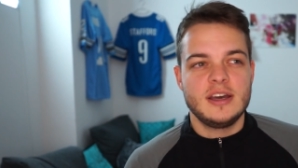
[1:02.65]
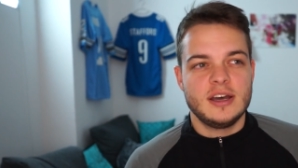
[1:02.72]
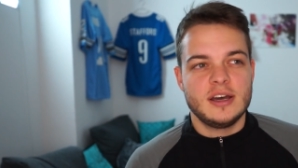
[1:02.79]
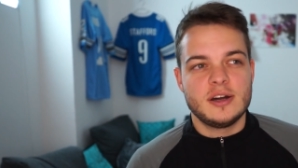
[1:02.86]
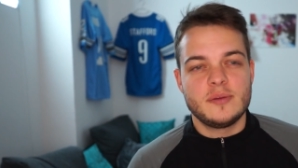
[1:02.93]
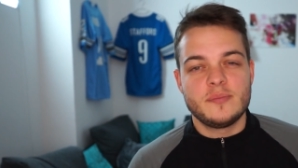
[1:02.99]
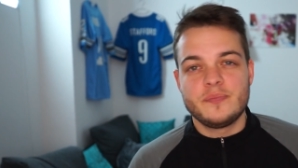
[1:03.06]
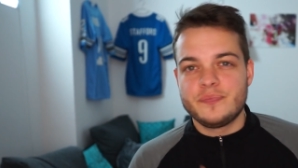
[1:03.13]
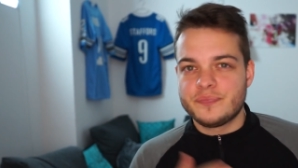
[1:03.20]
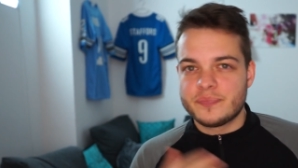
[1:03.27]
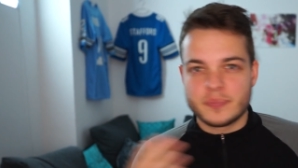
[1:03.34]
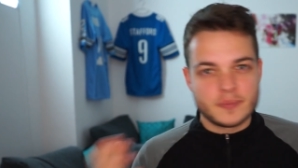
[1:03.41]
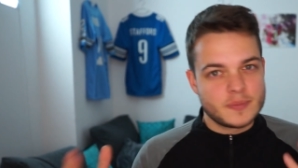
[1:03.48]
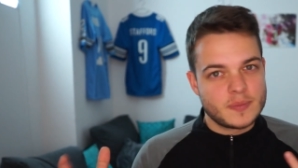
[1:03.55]
Ähm,
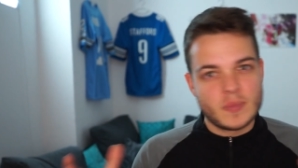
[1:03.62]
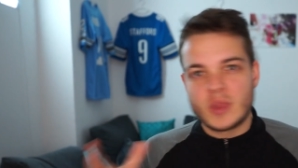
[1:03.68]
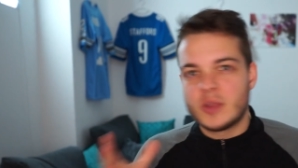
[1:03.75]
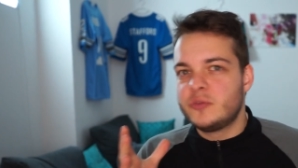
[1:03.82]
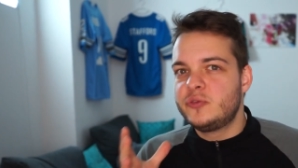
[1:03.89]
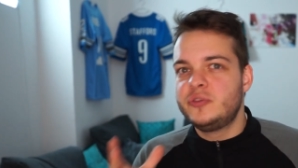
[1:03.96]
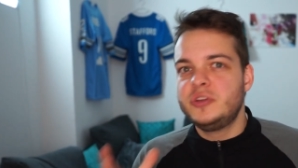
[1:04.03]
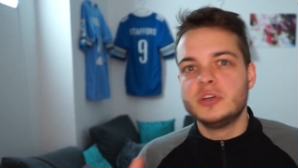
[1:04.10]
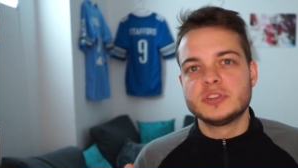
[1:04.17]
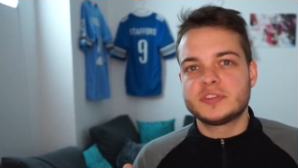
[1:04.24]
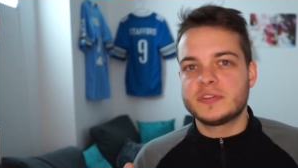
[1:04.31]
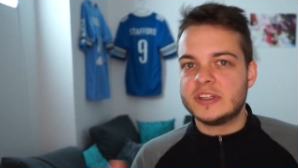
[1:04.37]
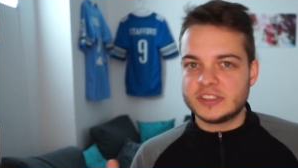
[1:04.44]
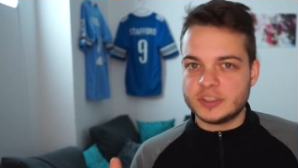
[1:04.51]

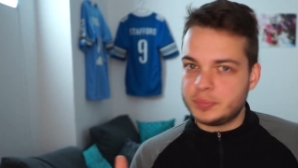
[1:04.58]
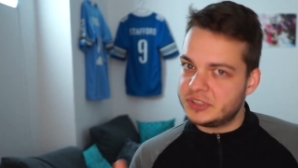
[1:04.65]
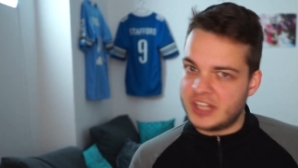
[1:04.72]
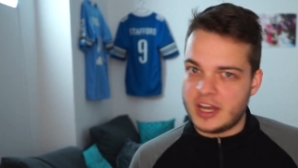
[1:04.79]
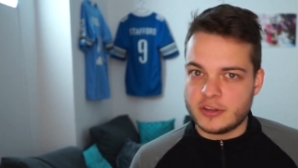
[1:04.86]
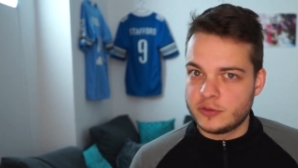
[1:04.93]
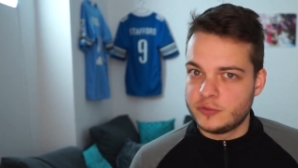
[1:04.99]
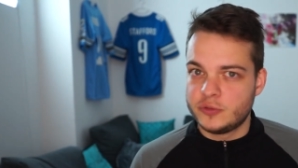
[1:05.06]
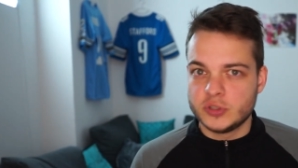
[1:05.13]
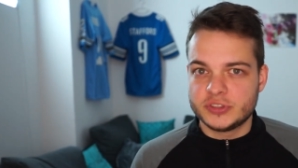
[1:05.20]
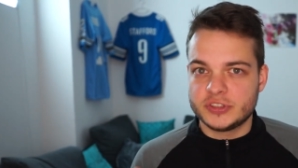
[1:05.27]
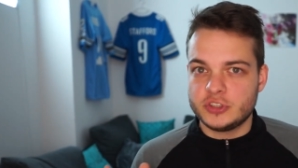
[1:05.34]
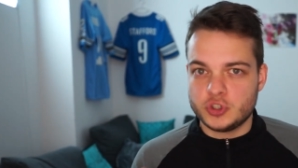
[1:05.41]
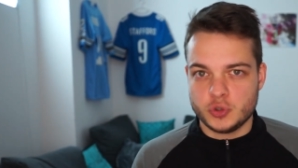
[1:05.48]
24 bis
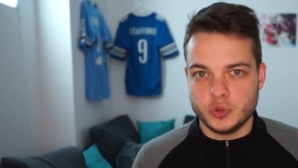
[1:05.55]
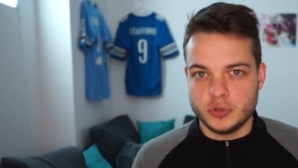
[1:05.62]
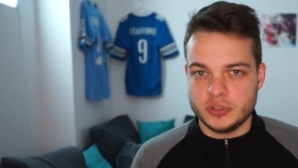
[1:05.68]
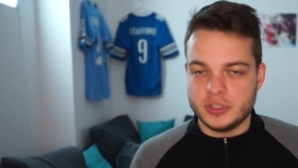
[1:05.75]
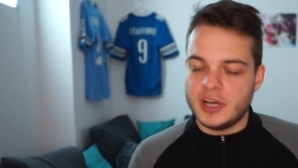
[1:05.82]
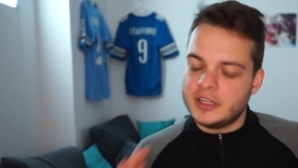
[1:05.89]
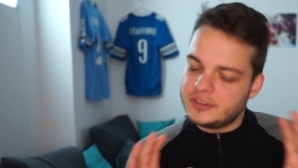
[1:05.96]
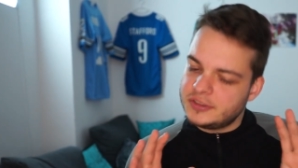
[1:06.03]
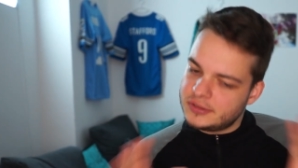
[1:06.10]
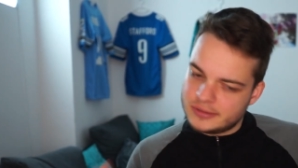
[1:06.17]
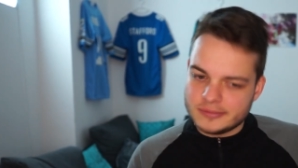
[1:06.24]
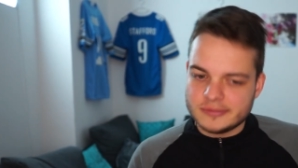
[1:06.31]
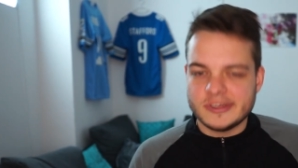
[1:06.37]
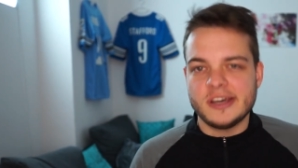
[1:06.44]
48 Stunden.
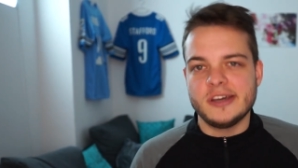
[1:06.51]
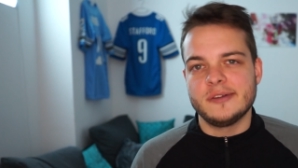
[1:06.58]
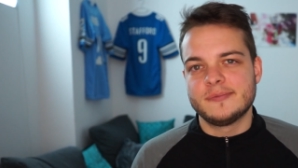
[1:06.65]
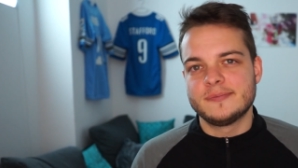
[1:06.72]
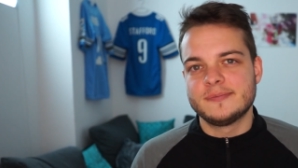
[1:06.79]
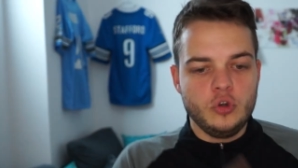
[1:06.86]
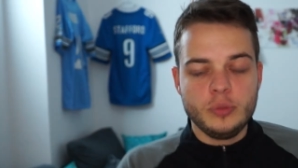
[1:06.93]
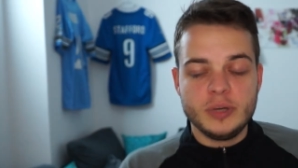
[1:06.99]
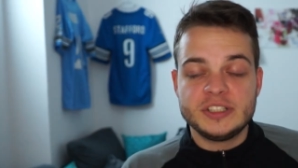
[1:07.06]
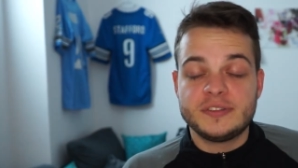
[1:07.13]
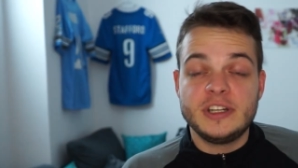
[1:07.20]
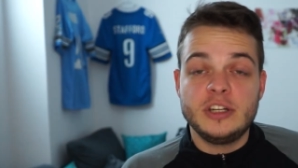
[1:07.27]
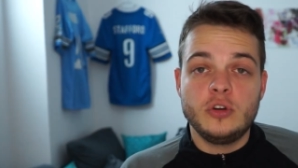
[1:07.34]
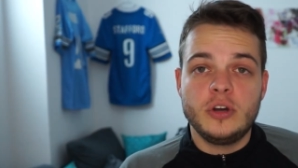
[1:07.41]
Also, ey. Übrigens,
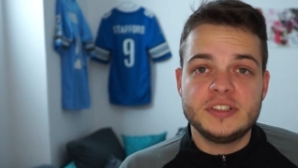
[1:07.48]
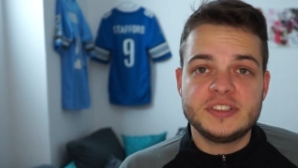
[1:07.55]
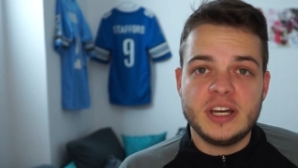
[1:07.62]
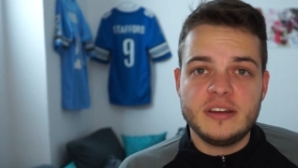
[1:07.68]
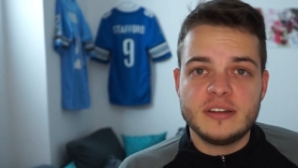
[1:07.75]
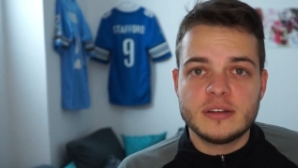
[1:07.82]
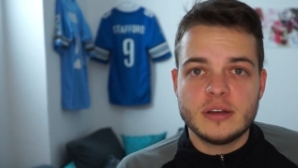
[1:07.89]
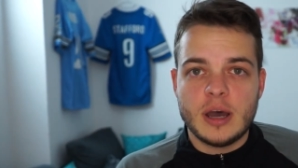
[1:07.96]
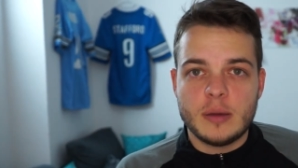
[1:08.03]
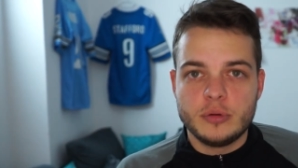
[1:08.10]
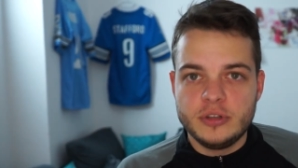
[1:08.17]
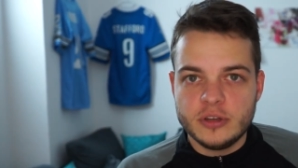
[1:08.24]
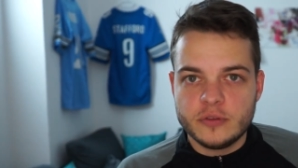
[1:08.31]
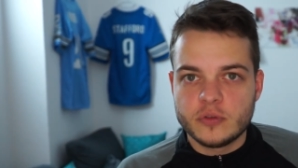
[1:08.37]
wenn ihr neu seid,
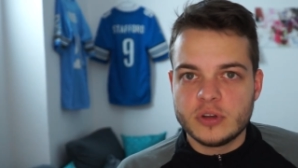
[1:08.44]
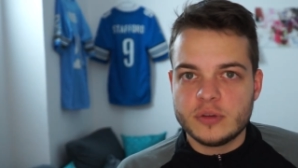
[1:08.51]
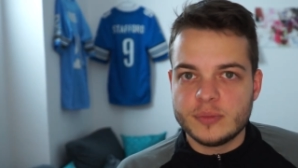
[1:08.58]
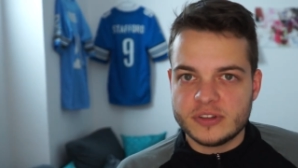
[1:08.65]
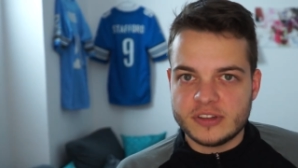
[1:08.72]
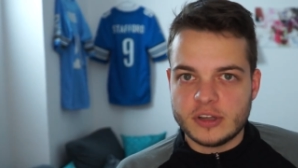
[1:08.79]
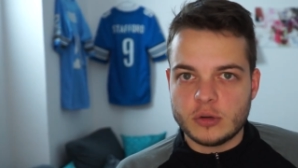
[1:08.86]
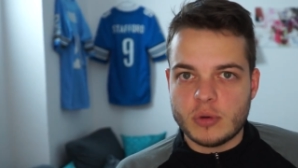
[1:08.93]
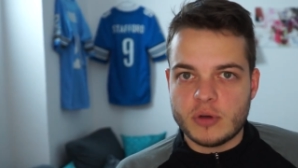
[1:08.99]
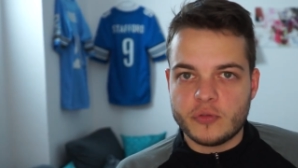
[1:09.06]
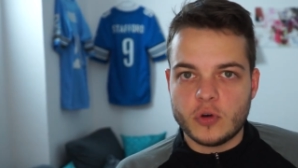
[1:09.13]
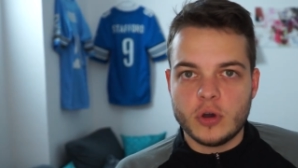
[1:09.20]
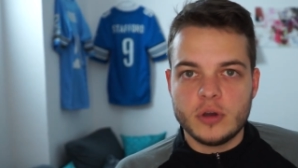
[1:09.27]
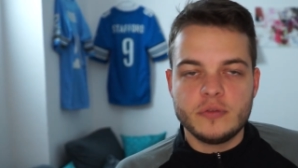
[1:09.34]
abonniert, würde ich mich sehr darüber
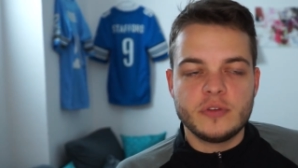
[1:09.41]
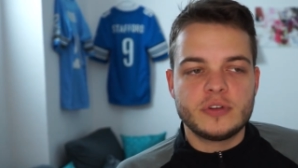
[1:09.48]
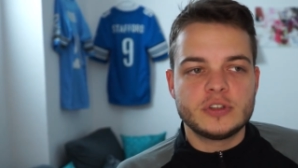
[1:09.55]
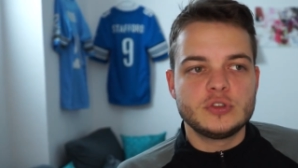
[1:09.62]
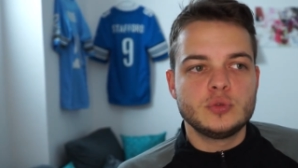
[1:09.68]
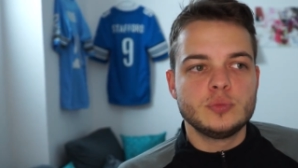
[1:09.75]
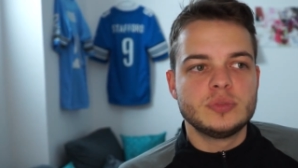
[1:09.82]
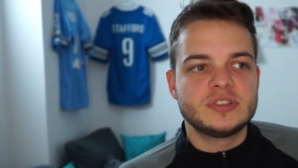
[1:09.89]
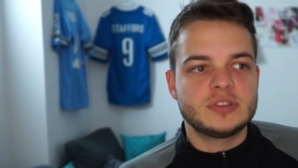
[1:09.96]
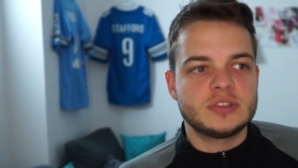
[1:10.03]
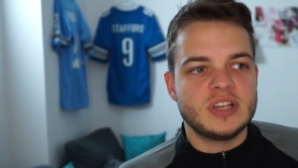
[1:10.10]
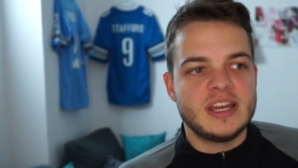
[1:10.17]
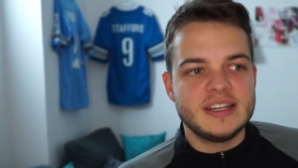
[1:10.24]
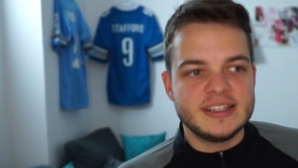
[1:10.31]
freuen. Wir versuchen
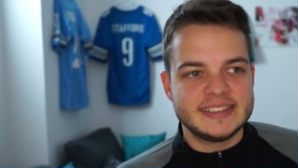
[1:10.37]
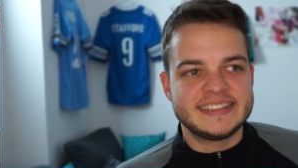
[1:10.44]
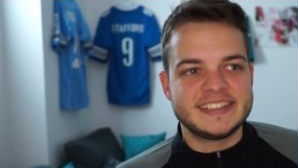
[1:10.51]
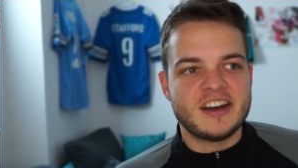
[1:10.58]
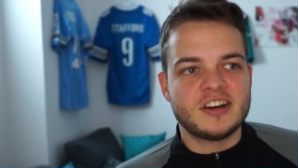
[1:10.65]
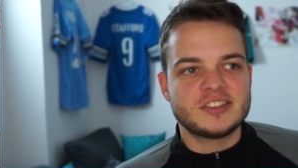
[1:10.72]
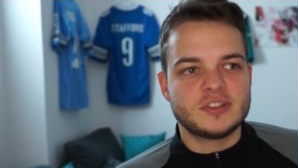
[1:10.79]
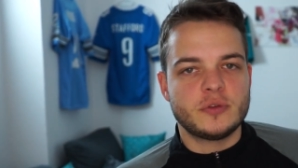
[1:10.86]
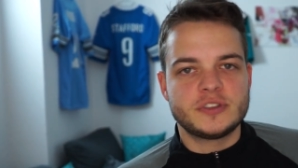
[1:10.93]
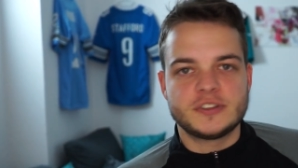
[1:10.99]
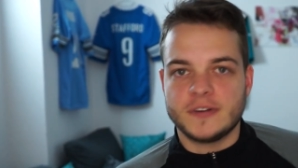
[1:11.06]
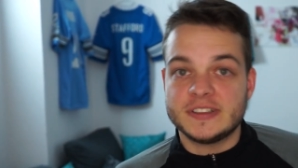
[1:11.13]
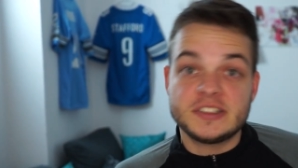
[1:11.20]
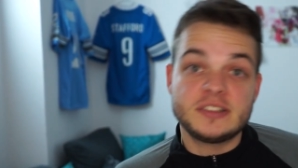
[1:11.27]
bis Ende des Jahres auf
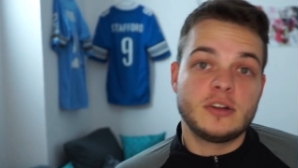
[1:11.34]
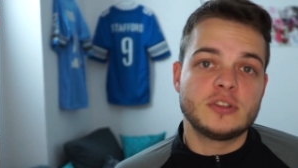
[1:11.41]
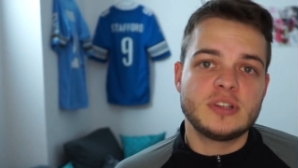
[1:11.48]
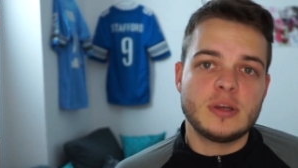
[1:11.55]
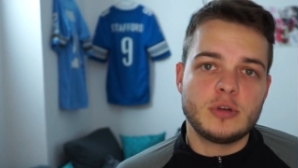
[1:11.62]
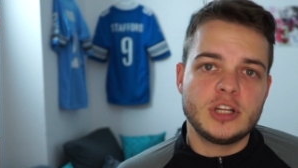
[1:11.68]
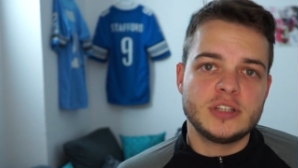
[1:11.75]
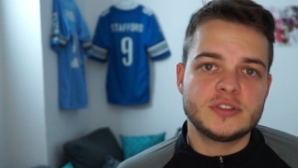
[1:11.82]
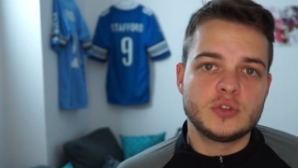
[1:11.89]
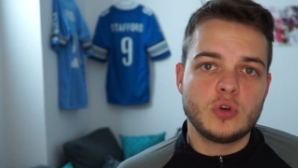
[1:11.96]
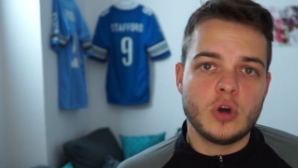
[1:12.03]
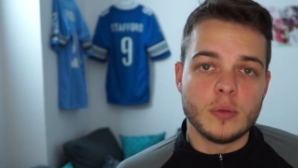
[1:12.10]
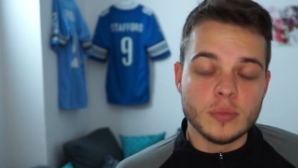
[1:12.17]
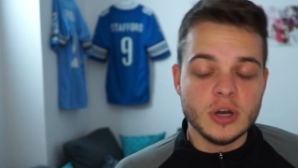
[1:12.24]
20.000 Abonnenten zu
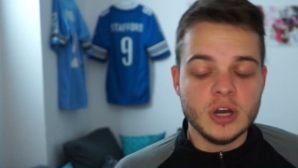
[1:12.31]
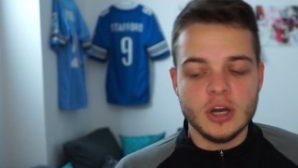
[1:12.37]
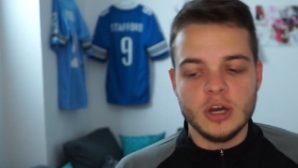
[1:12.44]
kommen.